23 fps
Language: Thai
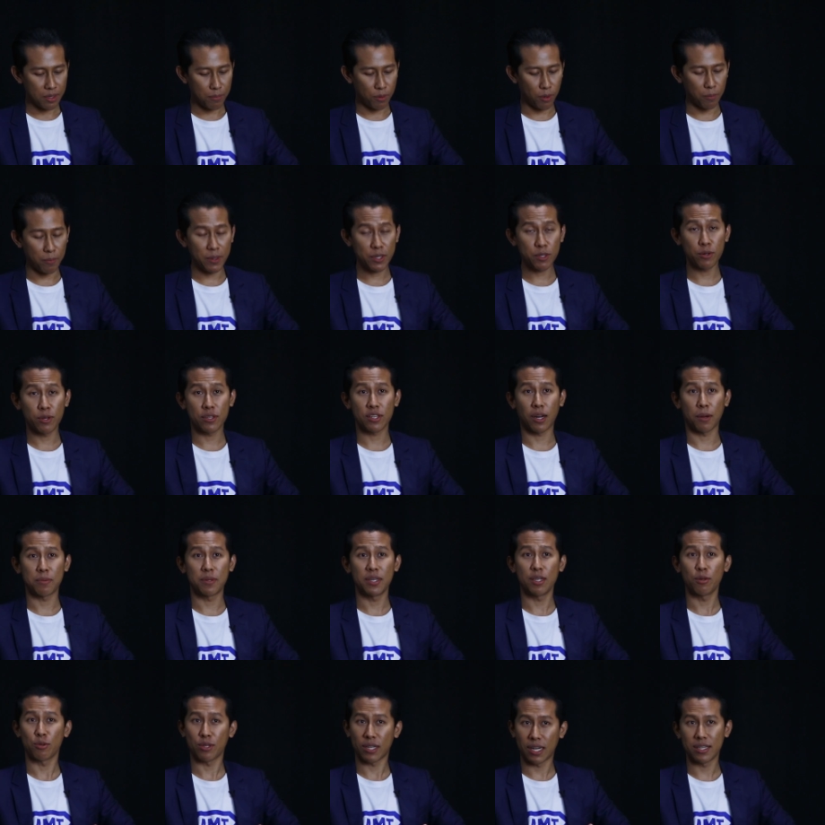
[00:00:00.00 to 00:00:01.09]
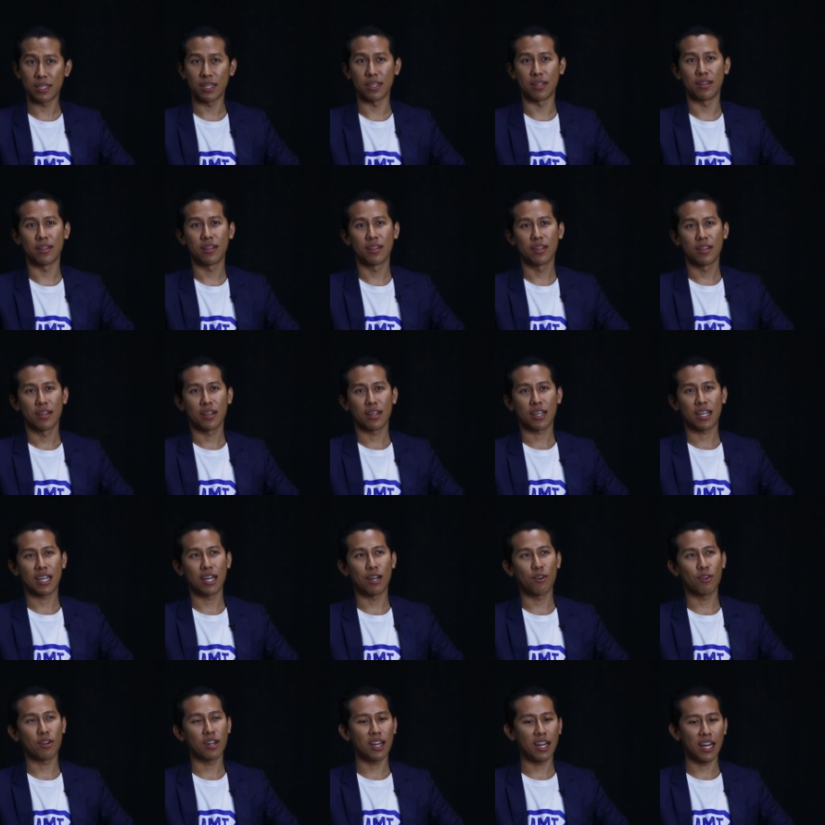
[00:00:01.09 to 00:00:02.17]
ผมไปตรวจสอบที่อุตรดิตถ์
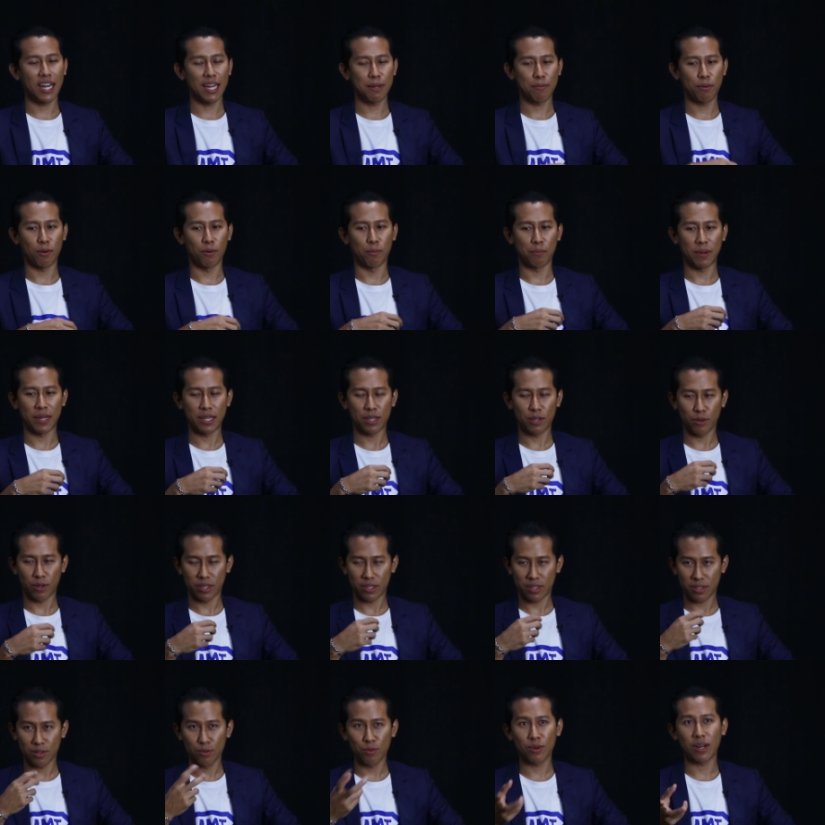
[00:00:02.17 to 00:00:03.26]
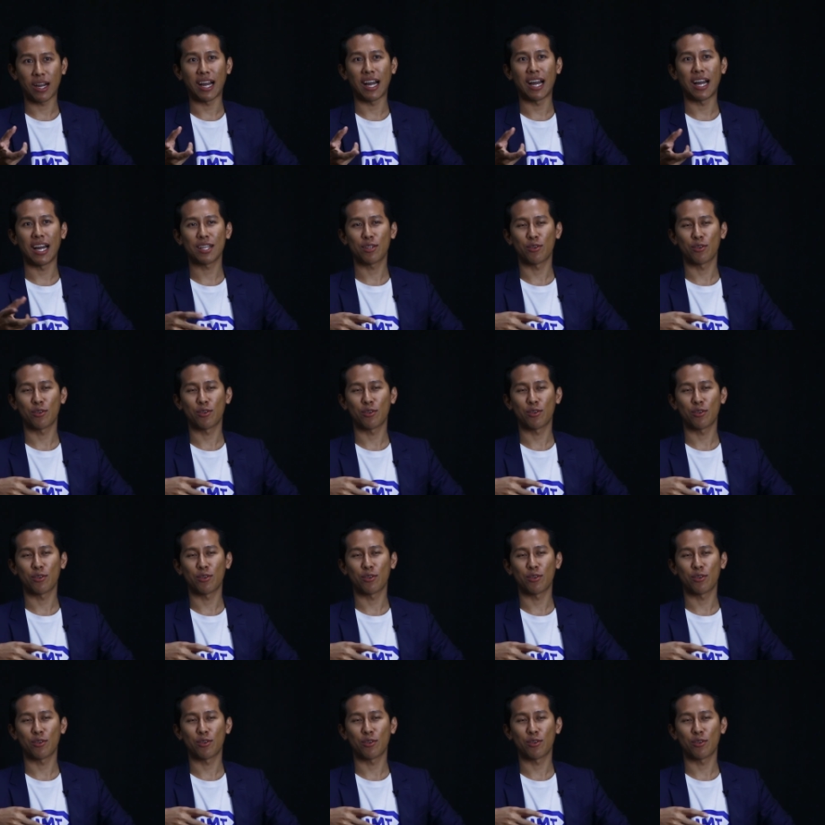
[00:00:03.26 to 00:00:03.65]
เขาก็ให้ผมไปตรวจลูกค้า